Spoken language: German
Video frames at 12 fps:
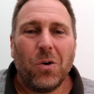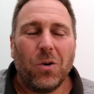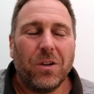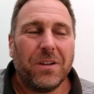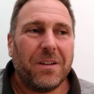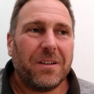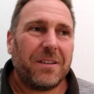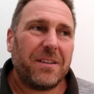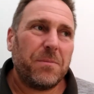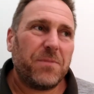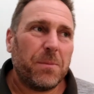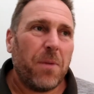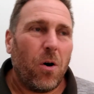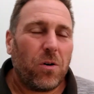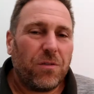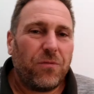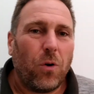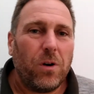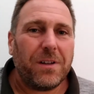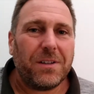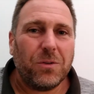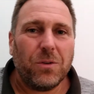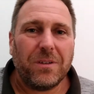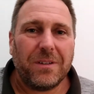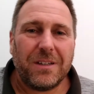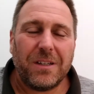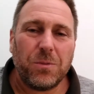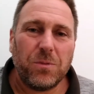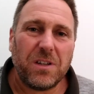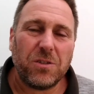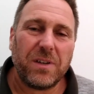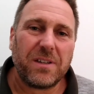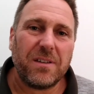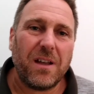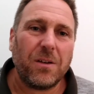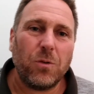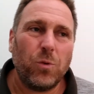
und dem sind wir auch gefolgt und ich muss also wirklich sagen,